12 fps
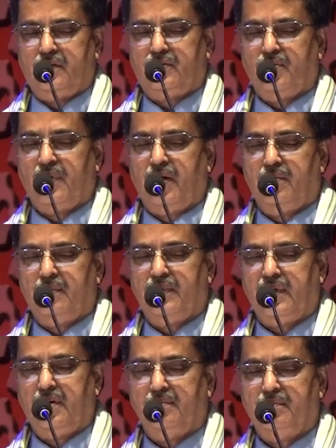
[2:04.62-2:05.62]

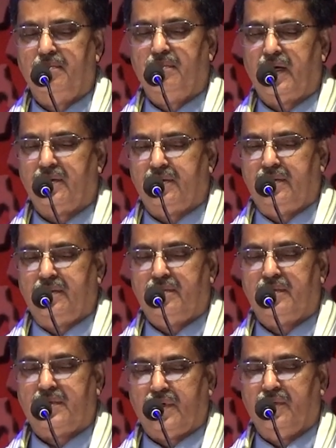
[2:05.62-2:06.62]
সুব্রমণিয়াম
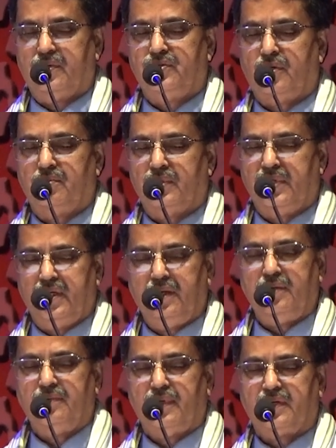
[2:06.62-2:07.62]
ভারতীয় জন্মদিন
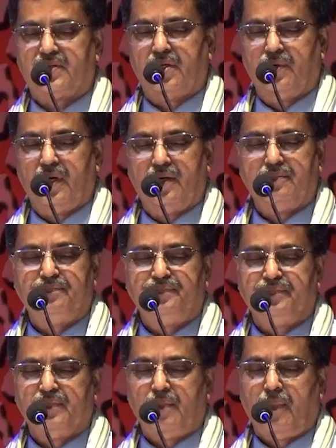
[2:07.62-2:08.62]
আজকে ওনার
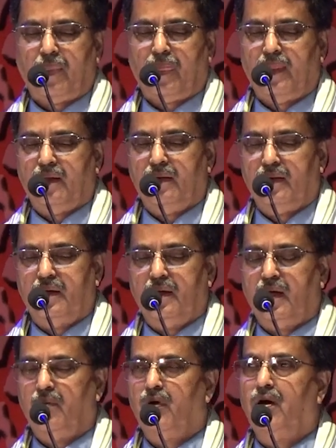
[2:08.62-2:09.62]

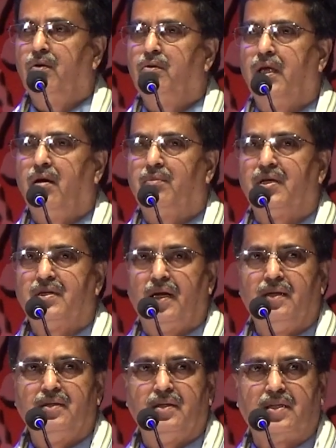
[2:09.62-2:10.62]
এবং উনি আমরা
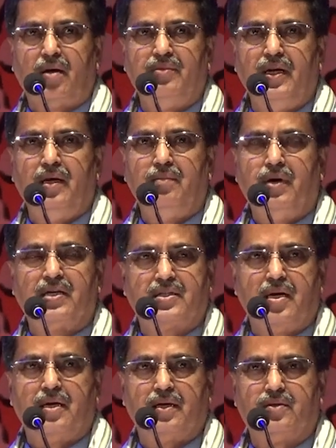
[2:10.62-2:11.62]
জানি যে তামিল
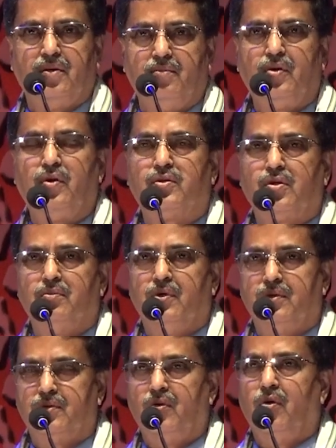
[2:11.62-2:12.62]
ভাষার একদম অন্যতম
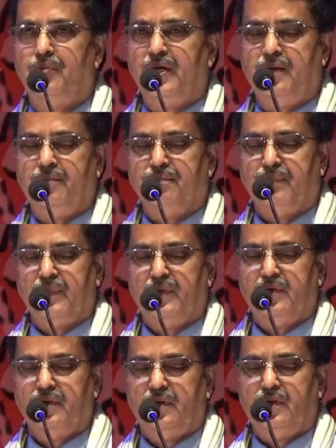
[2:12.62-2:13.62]
কবি
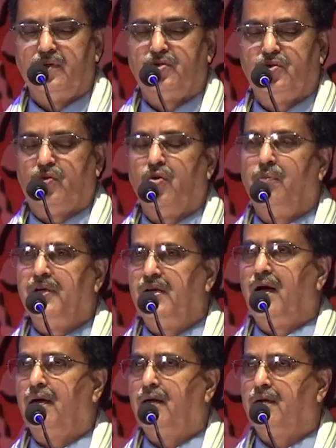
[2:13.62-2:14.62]
শুধু কবি
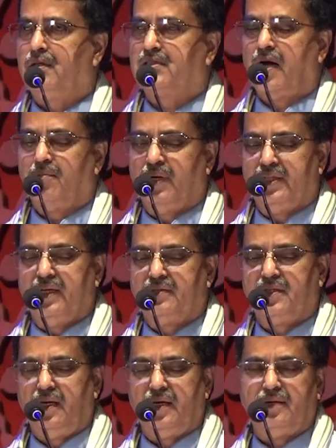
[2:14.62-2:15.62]
না সাংবাদিক
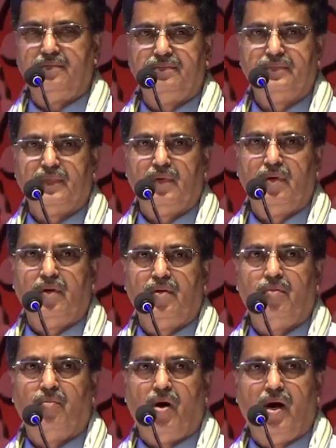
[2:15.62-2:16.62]
ছিলেন
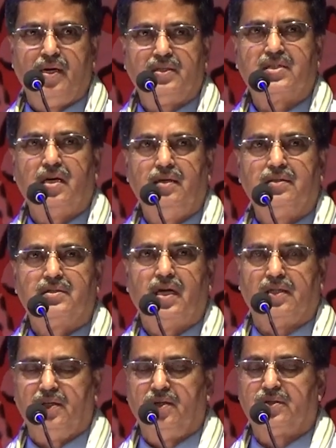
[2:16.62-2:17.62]
মহান
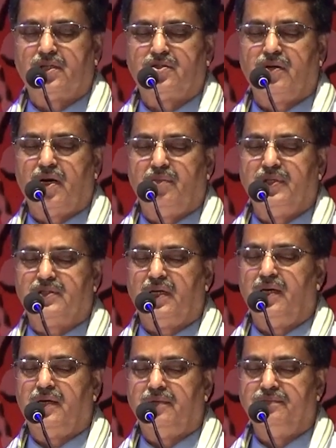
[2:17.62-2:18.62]
স্বাধীনতা সংগ্রামী
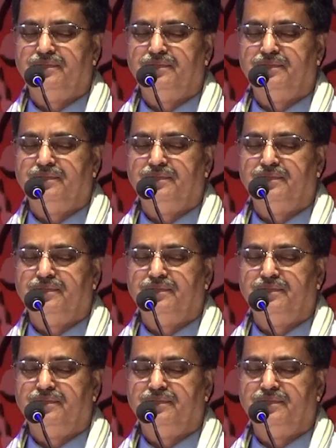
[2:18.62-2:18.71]
ছিলেন